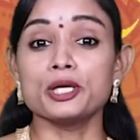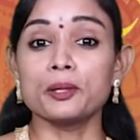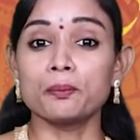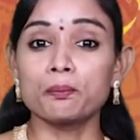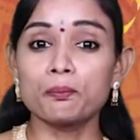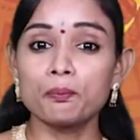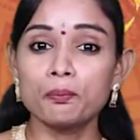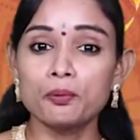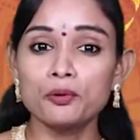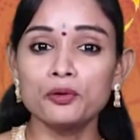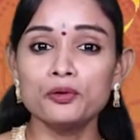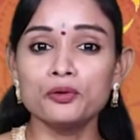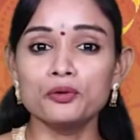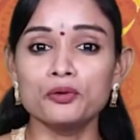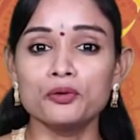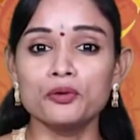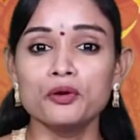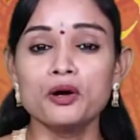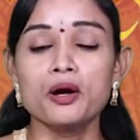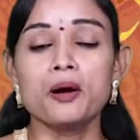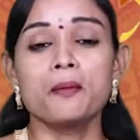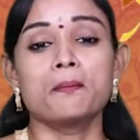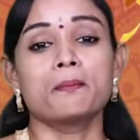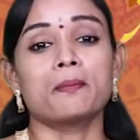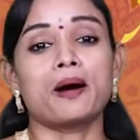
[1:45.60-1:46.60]
ఎప్పుడూ
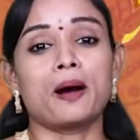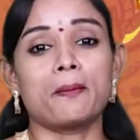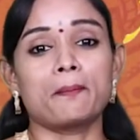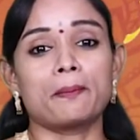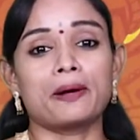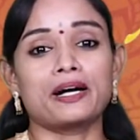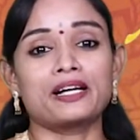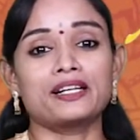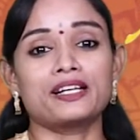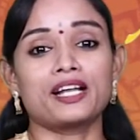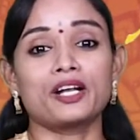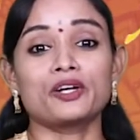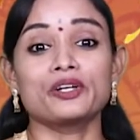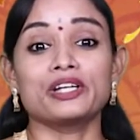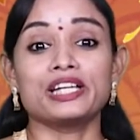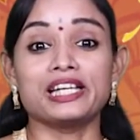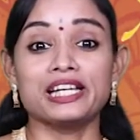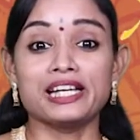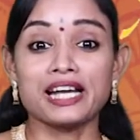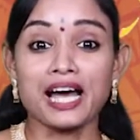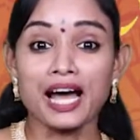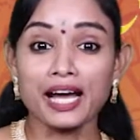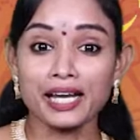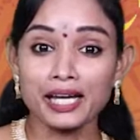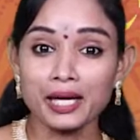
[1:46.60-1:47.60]
మా పంటలు
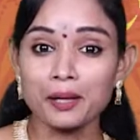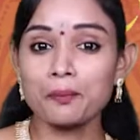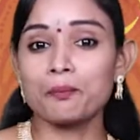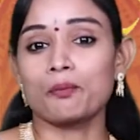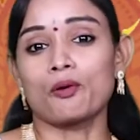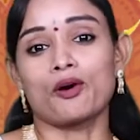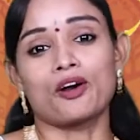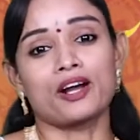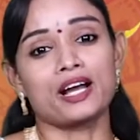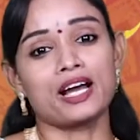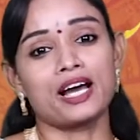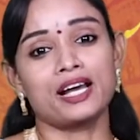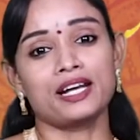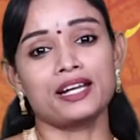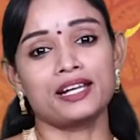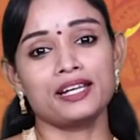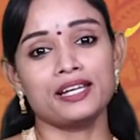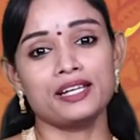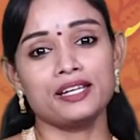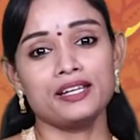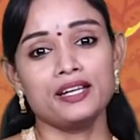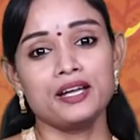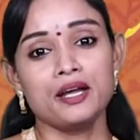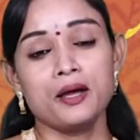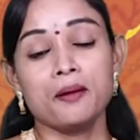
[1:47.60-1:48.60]
ఇలాగే
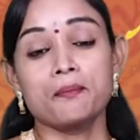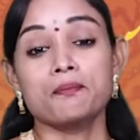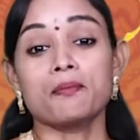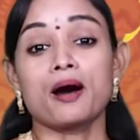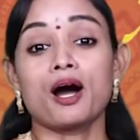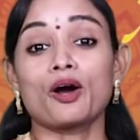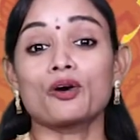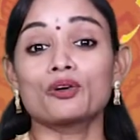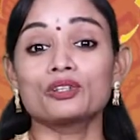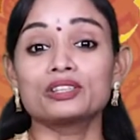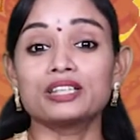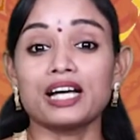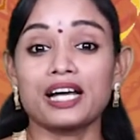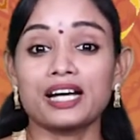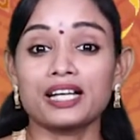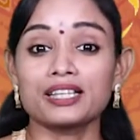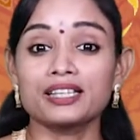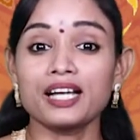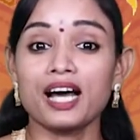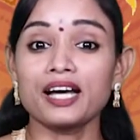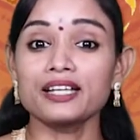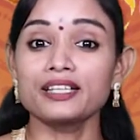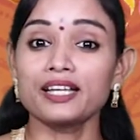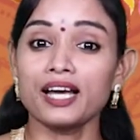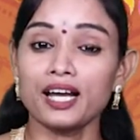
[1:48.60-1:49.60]
పొంగాలని మాకు
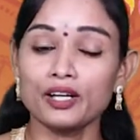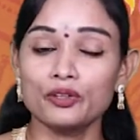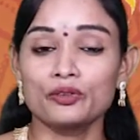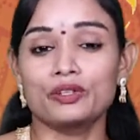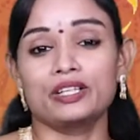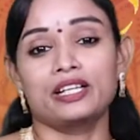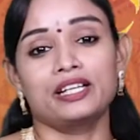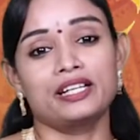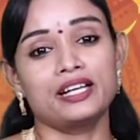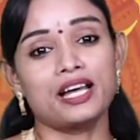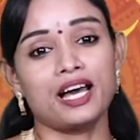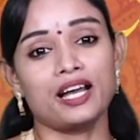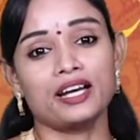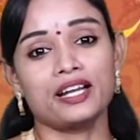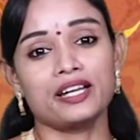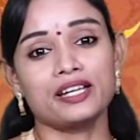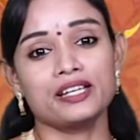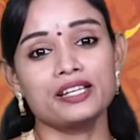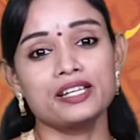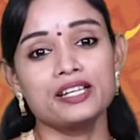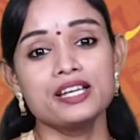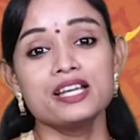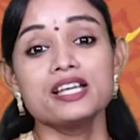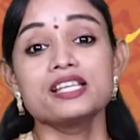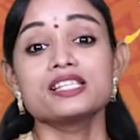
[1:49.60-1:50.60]
ధనధాన్యాలు
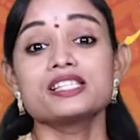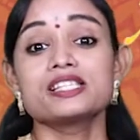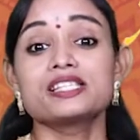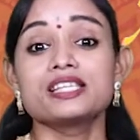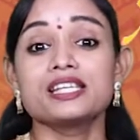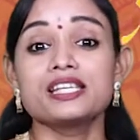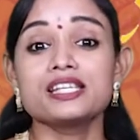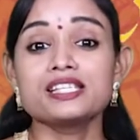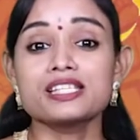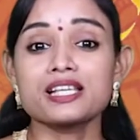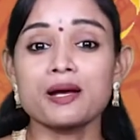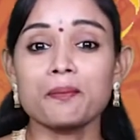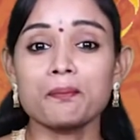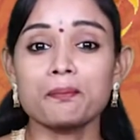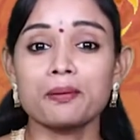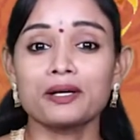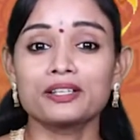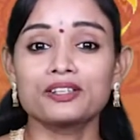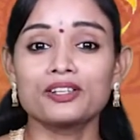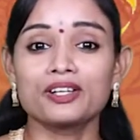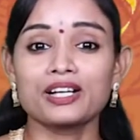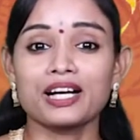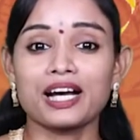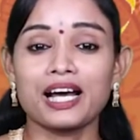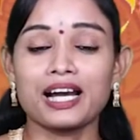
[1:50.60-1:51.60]
నిండాలని సిరి
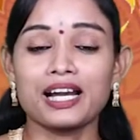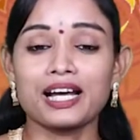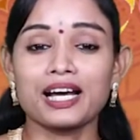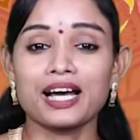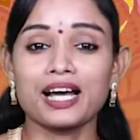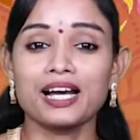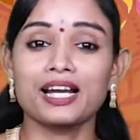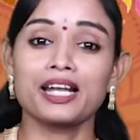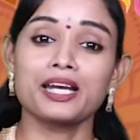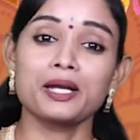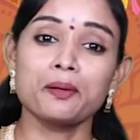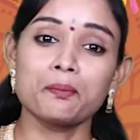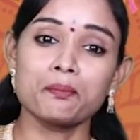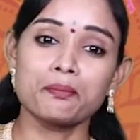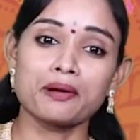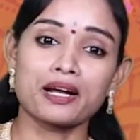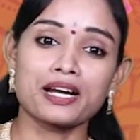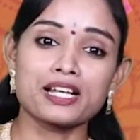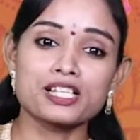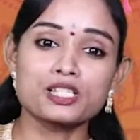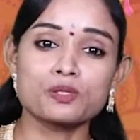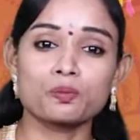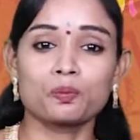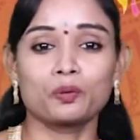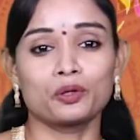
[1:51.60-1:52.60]
సంపదలు కలగాలని
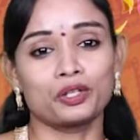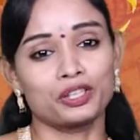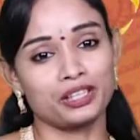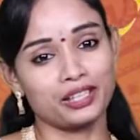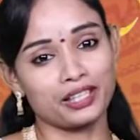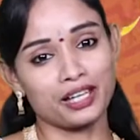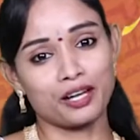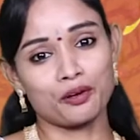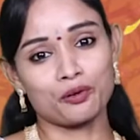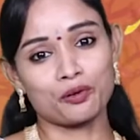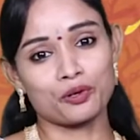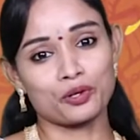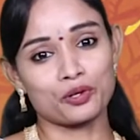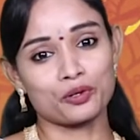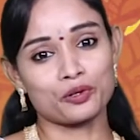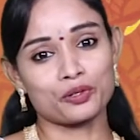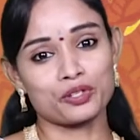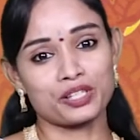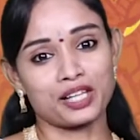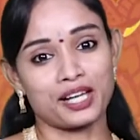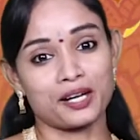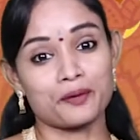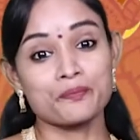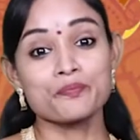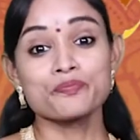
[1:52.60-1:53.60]
మనస్ఫూర్తిగా
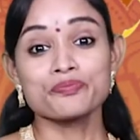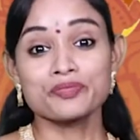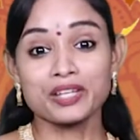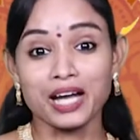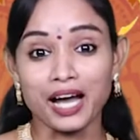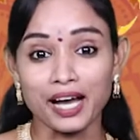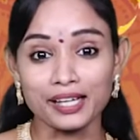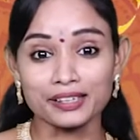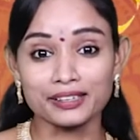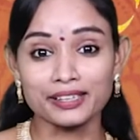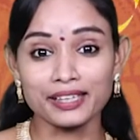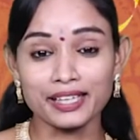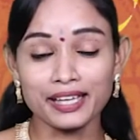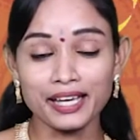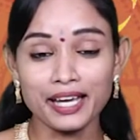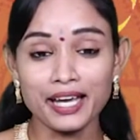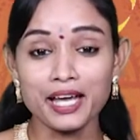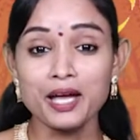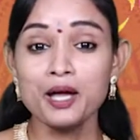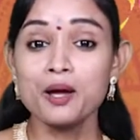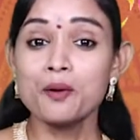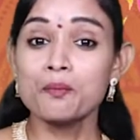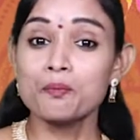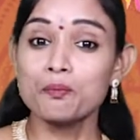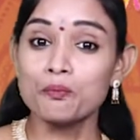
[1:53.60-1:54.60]
కోరుకుంటారు అందుకే
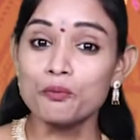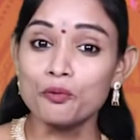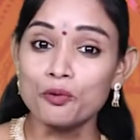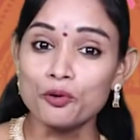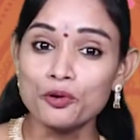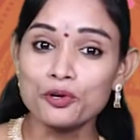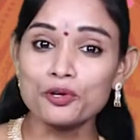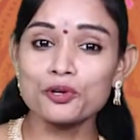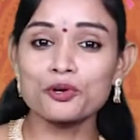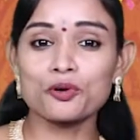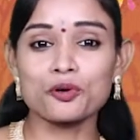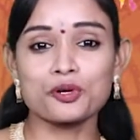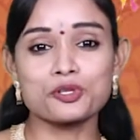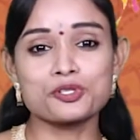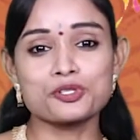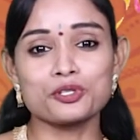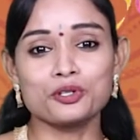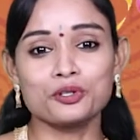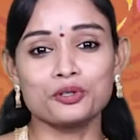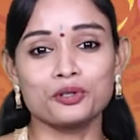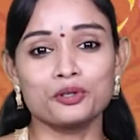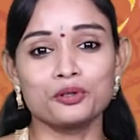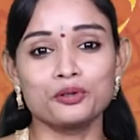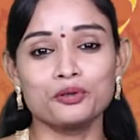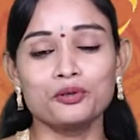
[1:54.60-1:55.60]
మూడు
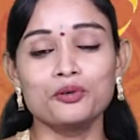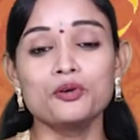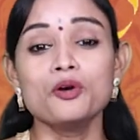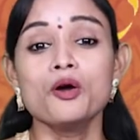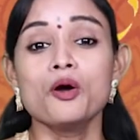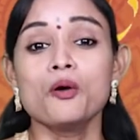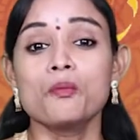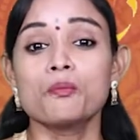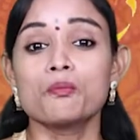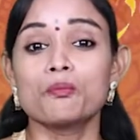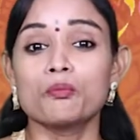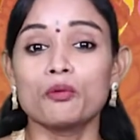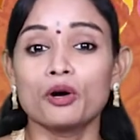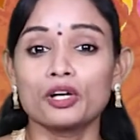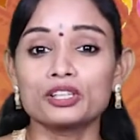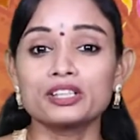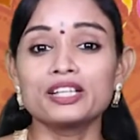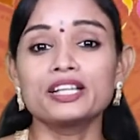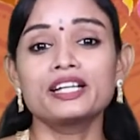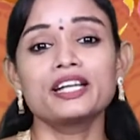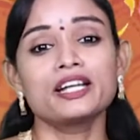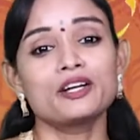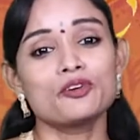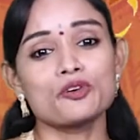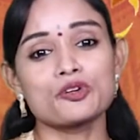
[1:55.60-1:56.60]
రోజుల్లోనూ
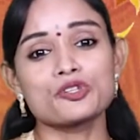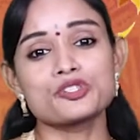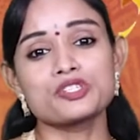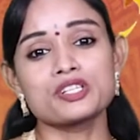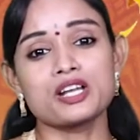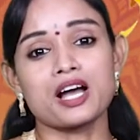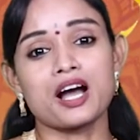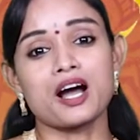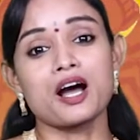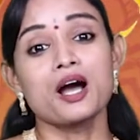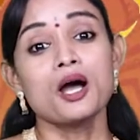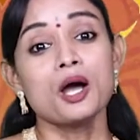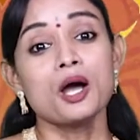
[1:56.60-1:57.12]
మొదటి రోజున